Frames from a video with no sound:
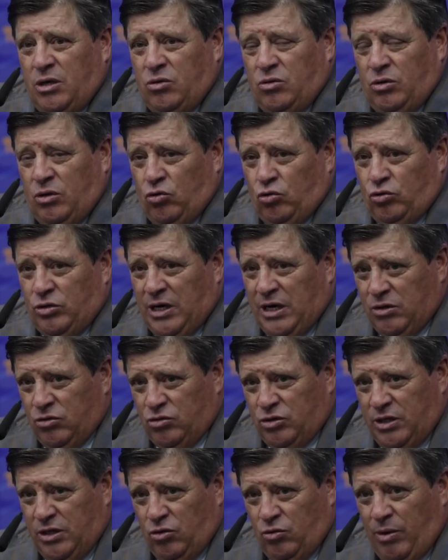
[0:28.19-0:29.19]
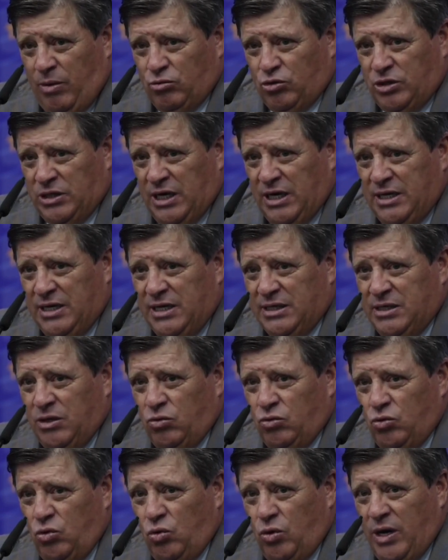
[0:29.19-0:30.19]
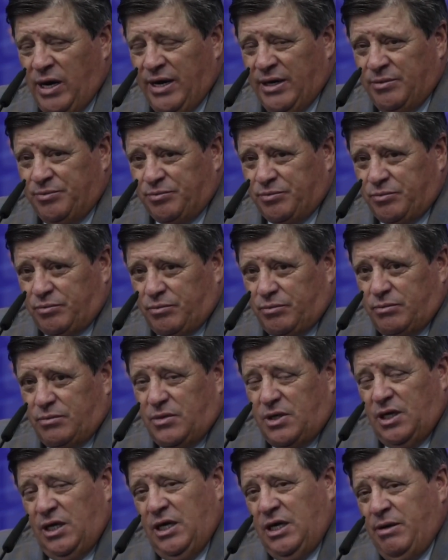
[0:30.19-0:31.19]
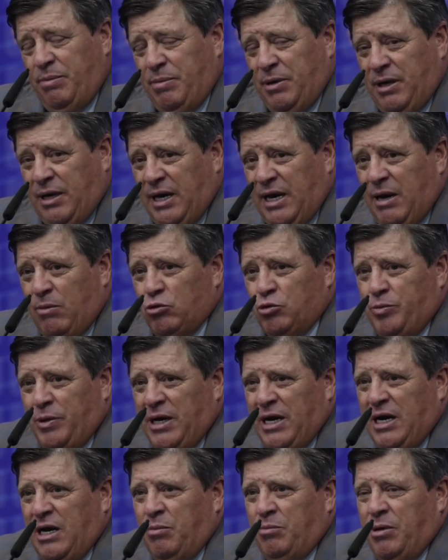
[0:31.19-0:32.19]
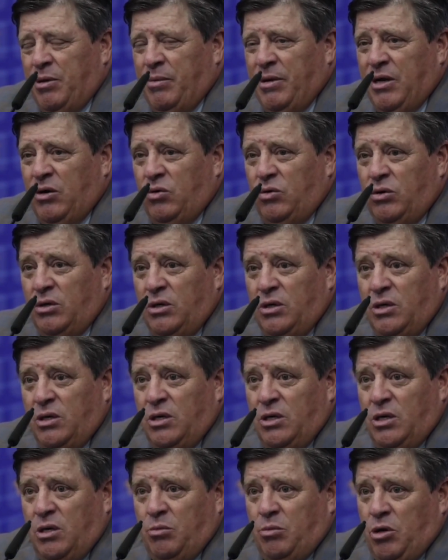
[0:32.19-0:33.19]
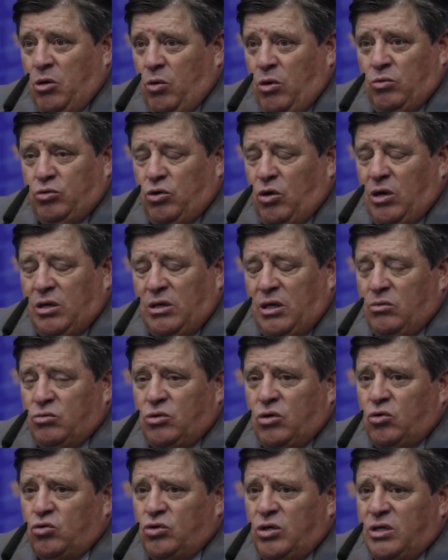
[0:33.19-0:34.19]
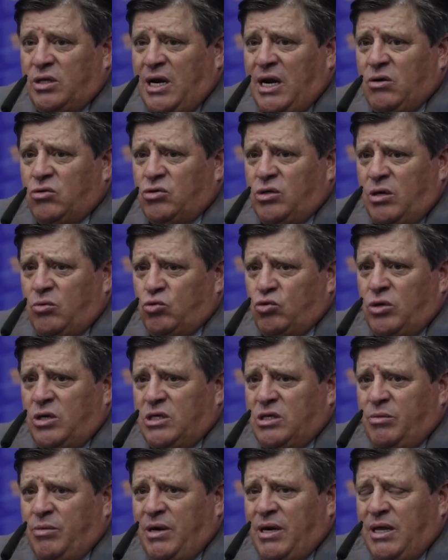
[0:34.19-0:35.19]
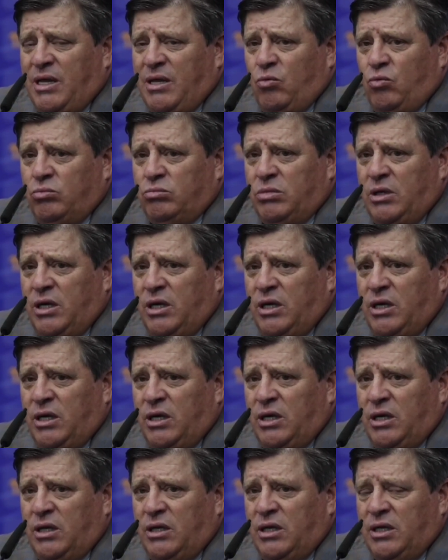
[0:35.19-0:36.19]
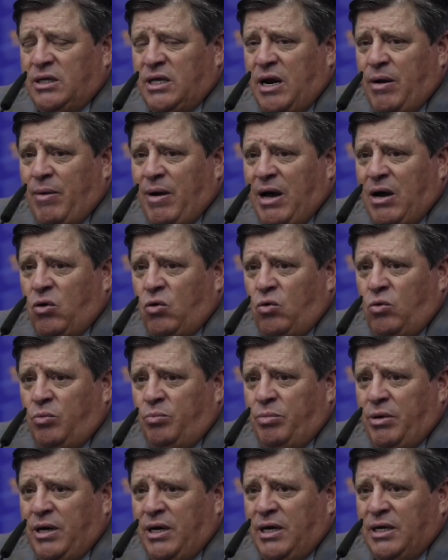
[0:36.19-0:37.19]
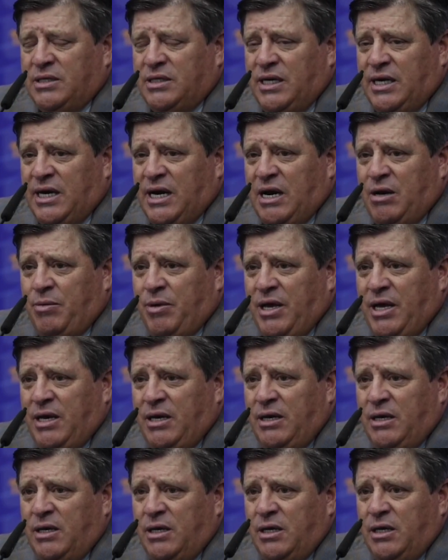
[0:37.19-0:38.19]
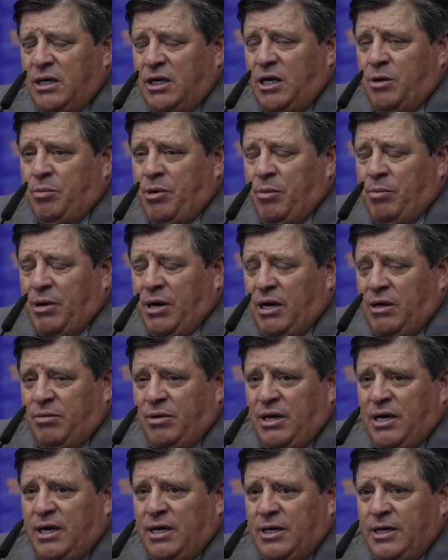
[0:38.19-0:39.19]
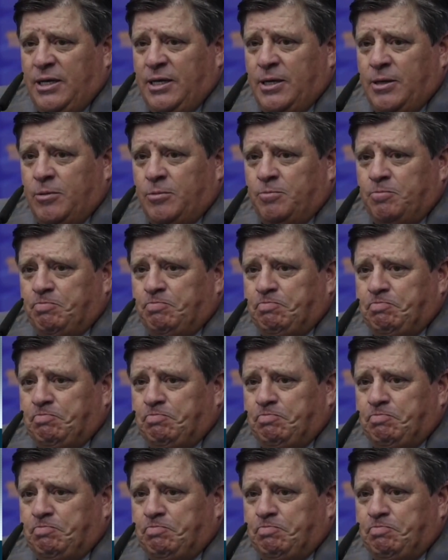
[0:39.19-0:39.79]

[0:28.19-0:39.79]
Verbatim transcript: con, encontrarnos que no vamos a salir del segundo lugar y queríamos pelear el primero. Pero bueno, pues ahora tenemos que concentrarnos, tenemos una semana de, de, trabajo para cerrar bien y preparar bien la liguilla, ¿no?